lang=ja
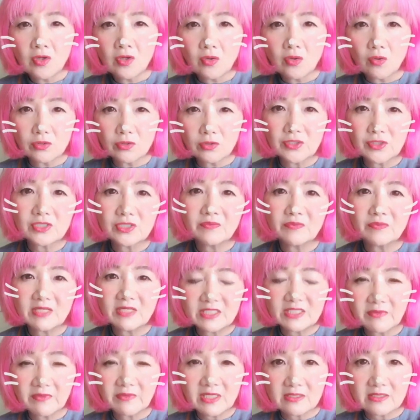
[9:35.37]
おすすめ
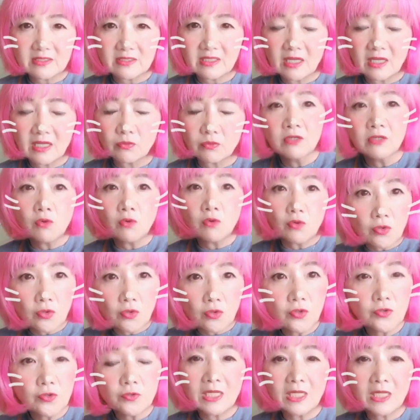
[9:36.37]
しますあの
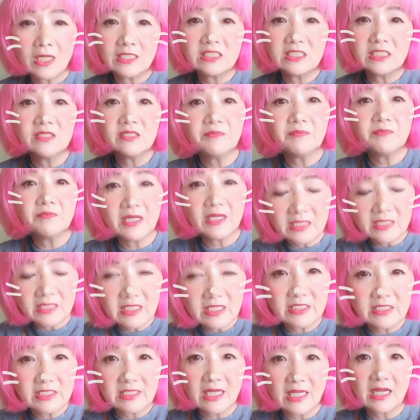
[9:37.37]
心の羅針盤に
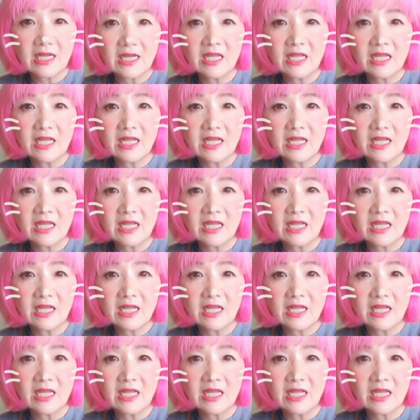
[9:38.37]
従